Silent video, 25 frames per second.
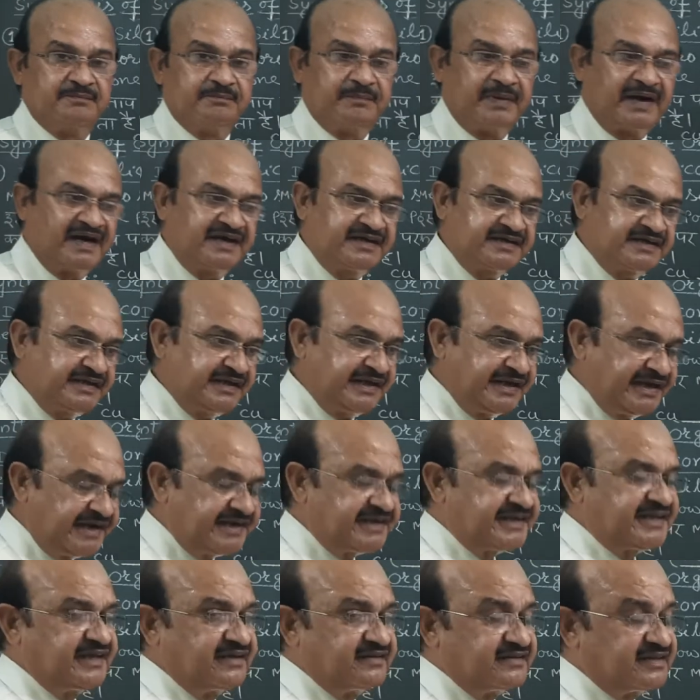पार्ट
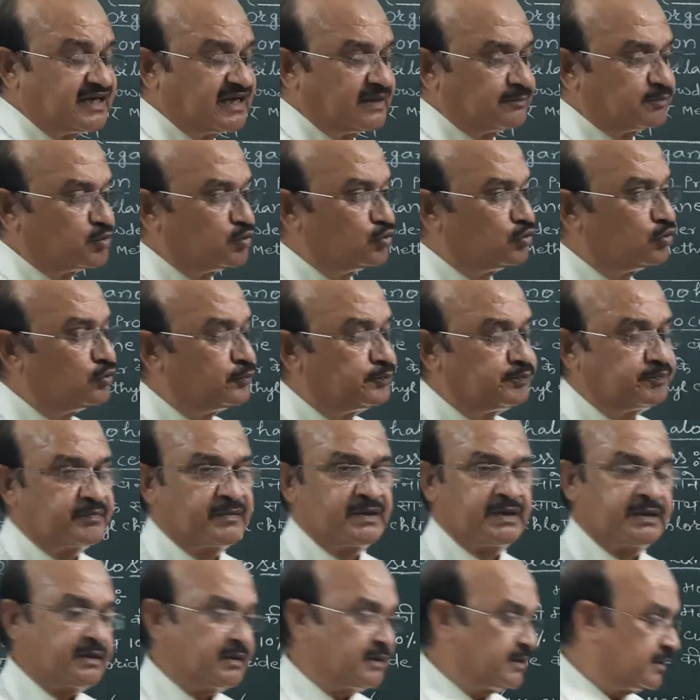एट के अंदर आपको
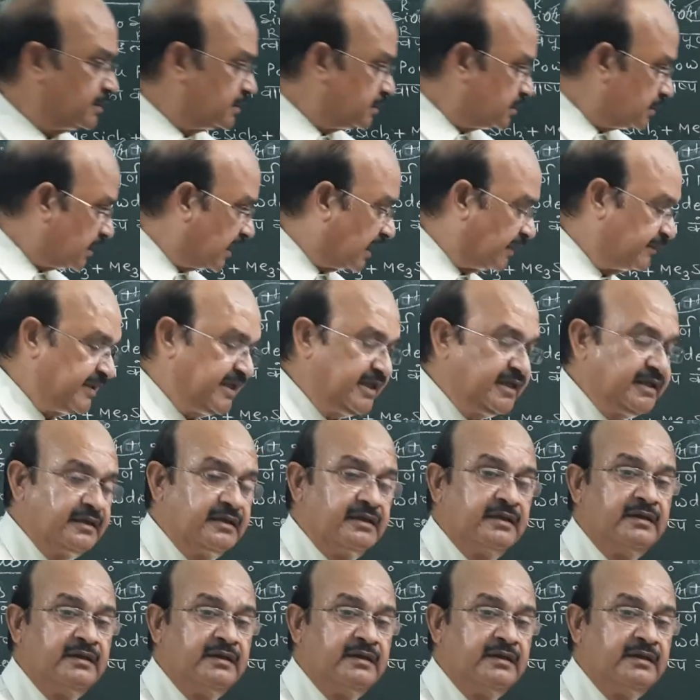अभी